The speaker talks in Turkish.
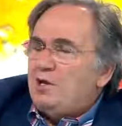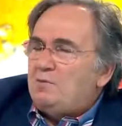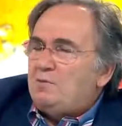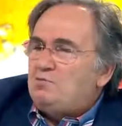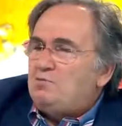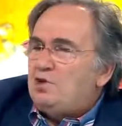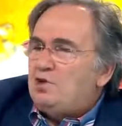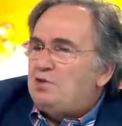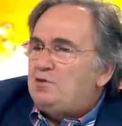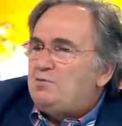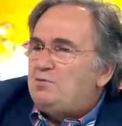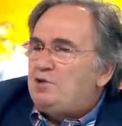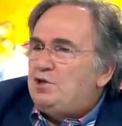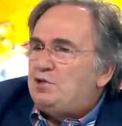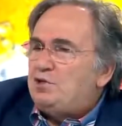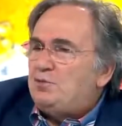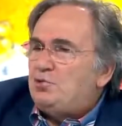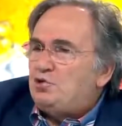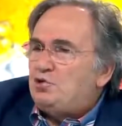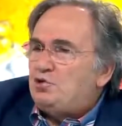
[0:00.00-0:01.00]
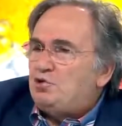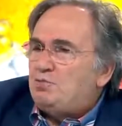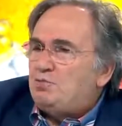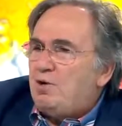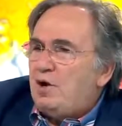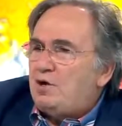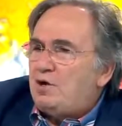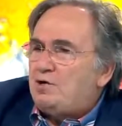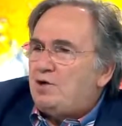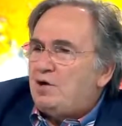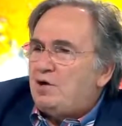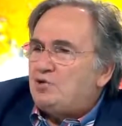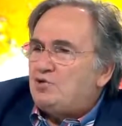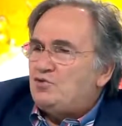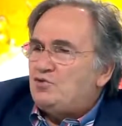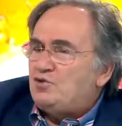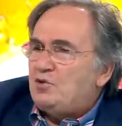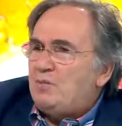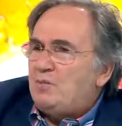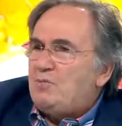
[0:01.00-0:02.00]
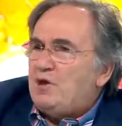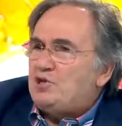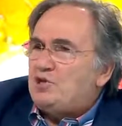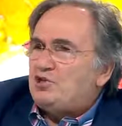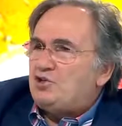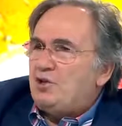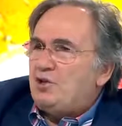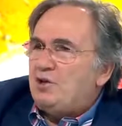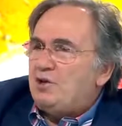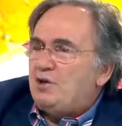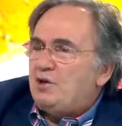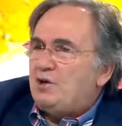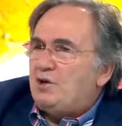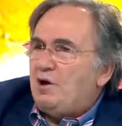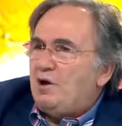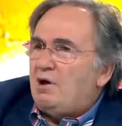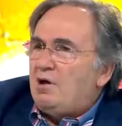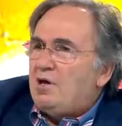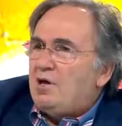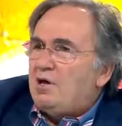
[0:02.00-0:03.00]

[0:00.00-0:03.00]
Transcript: bir bir buçuk bardak suda 5 dakika